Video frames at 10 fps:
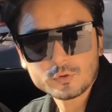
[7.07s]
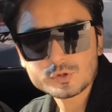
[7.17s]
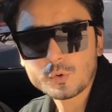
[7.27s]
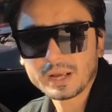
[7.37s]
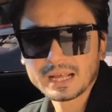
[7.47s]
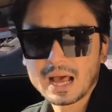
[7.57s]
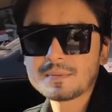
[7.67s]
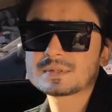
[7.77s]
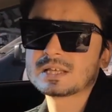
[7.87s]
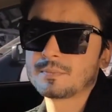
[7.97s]
दोस्तों अगर
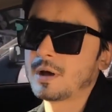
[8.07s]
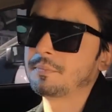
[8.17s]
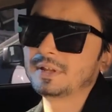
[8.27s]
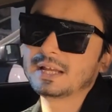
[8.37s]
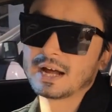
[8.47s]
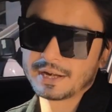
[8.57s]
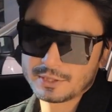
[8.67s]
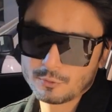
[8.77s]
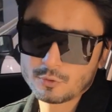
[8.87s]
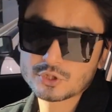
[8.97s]
आप सब अपनी
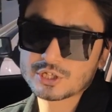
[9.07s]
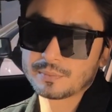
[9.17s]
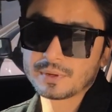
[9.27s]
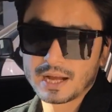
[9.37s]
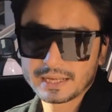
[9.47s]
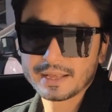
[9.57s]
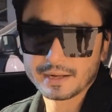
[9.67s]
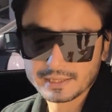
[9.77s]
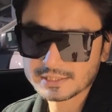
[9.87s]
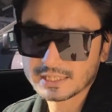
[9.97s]
गाड़ियों को चमका के
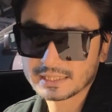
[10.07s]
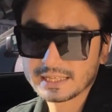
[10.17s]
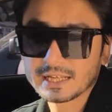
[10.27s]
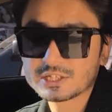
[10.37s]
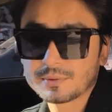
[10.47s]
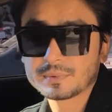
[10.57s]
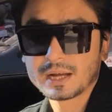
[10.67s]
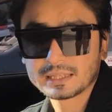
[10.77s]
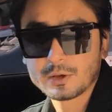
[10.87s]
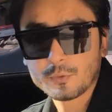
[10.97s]
रखना चाहते हैं या
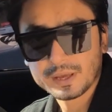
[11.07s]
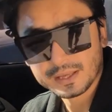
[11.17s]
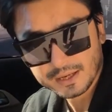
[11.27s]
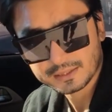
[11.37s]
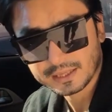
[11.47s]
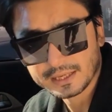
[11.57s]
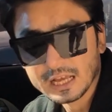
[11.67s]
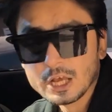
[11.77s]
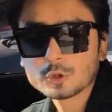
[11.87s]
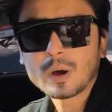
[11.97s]
चमकाते हुए ही रखते
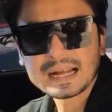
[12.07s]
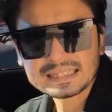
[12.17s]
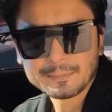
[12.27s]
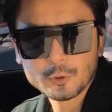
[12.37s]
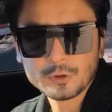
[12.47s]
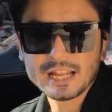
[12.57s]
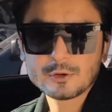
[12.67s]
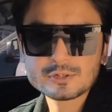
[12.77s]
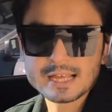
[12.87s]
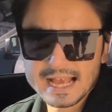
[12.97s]
हैं तो आज आप लोगों के
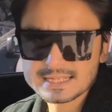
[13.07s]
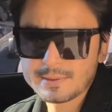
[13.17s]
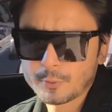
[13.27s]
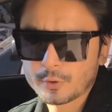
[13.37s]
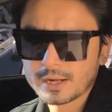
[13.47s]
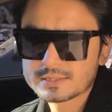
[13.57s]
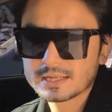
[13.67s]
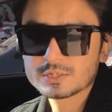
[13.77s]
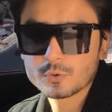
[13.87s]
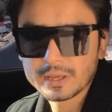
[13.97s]
लिए कुछ ऐसे
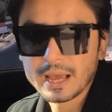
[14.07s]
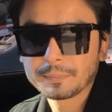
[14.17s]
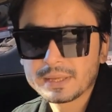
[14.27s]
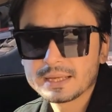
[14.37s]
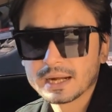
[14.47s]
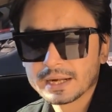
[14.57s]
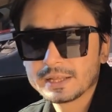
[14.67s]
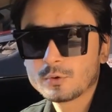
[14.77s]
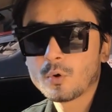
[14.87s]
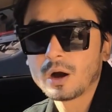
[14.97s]
प्रोडक्ट्स हैं जो कि आपकी
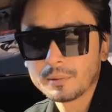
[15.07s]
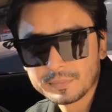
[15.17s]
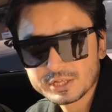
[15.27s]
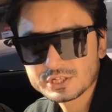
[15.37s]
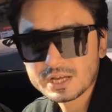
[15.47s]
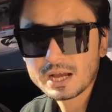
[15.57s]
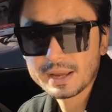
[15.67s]
गाड़ी को हमेशा